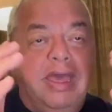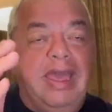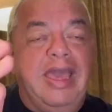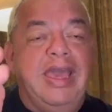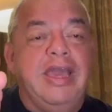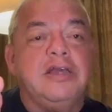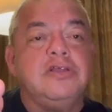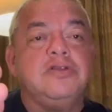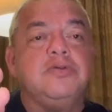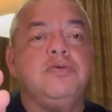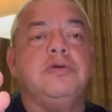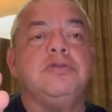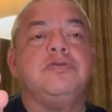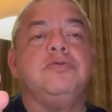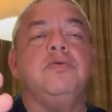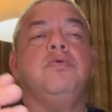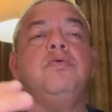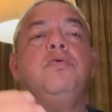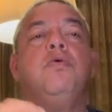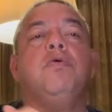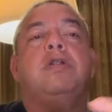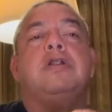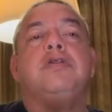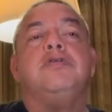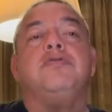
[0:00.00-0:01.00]
Eso es
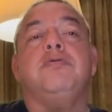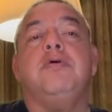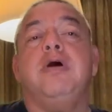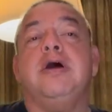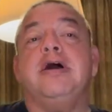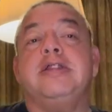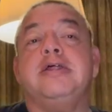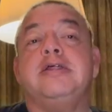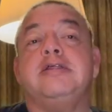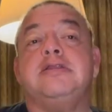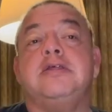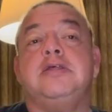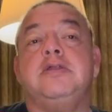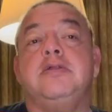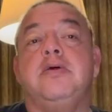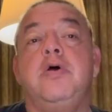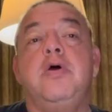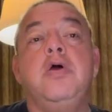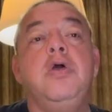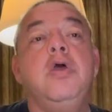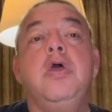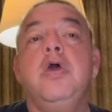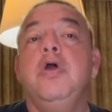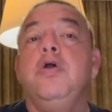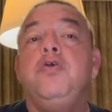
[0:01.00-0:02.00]
un corazón agradecido.
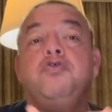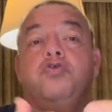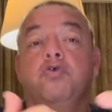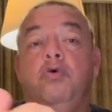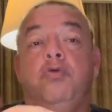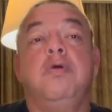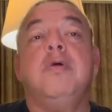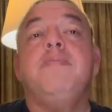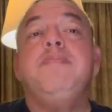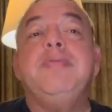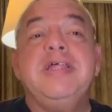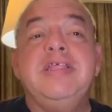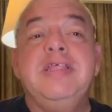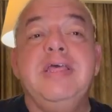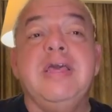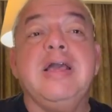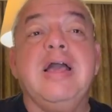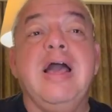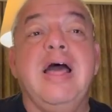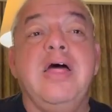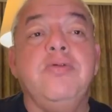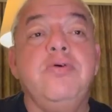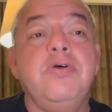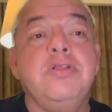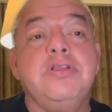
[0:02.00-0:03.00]
Yo lo he
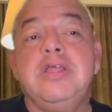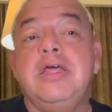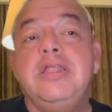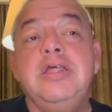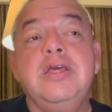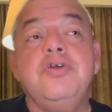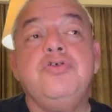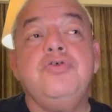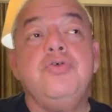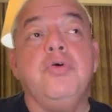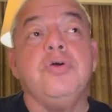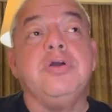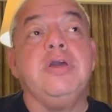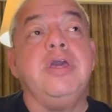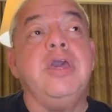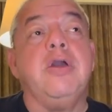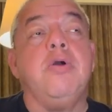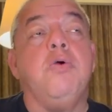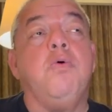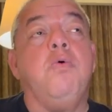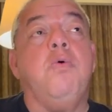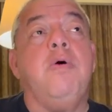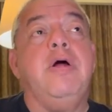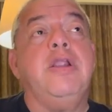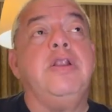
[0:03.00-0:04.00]
predicado y te he dicho que
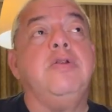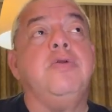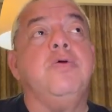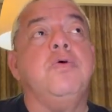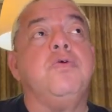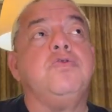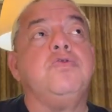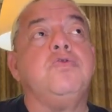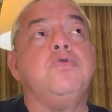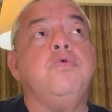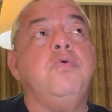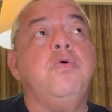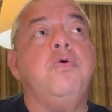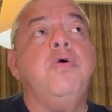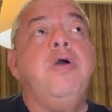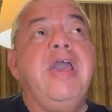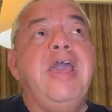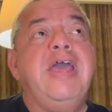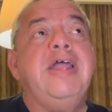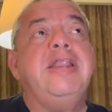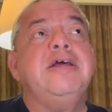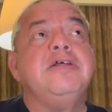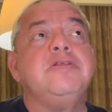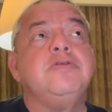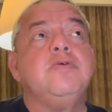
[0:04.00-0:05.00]
cuando tú
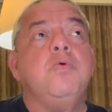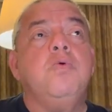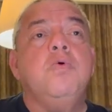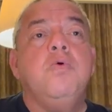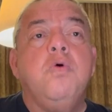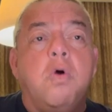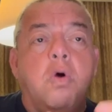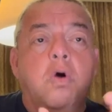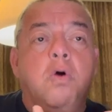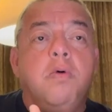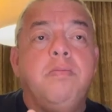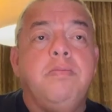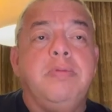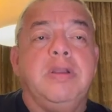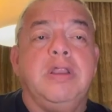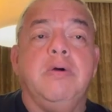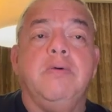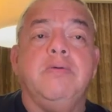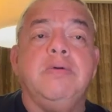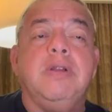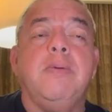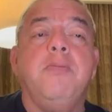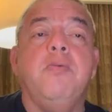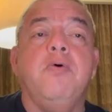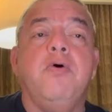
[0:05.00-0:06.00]
eres un hombre o
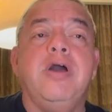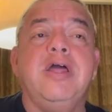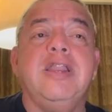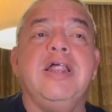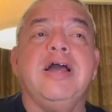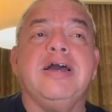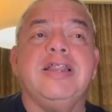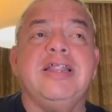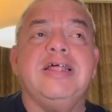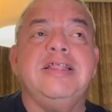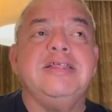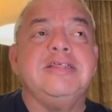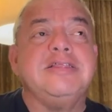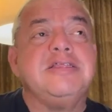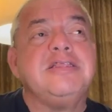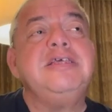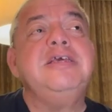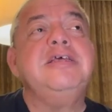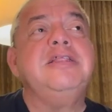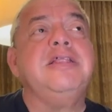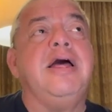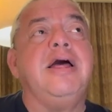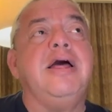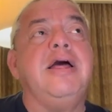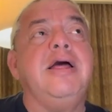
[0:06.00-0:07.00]
una mujer
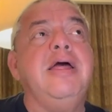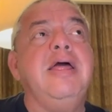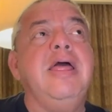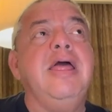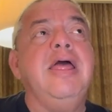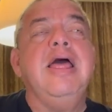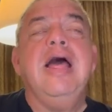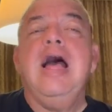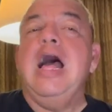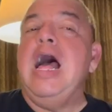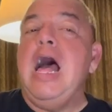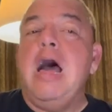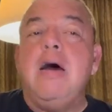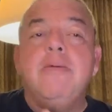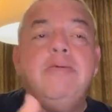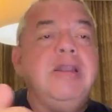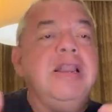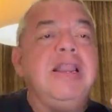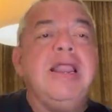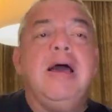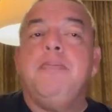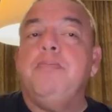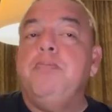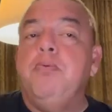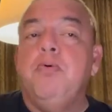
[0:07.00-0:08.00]
agradecida, abre
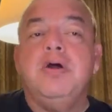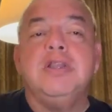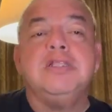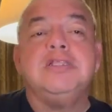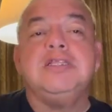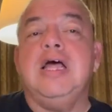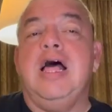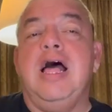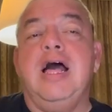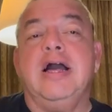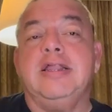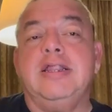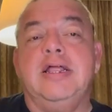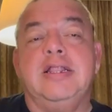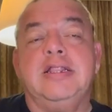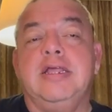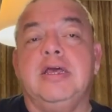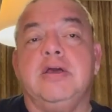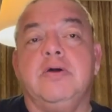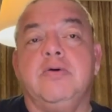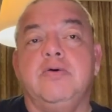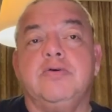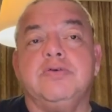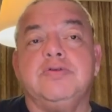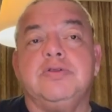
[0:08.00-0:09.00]
las puertas a
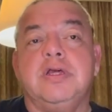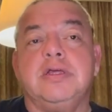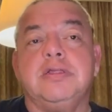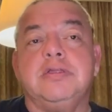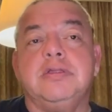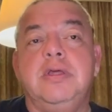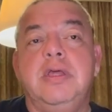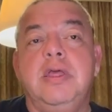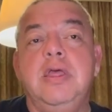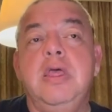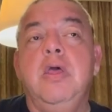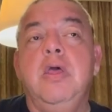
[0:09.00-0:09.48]
grandes cosas.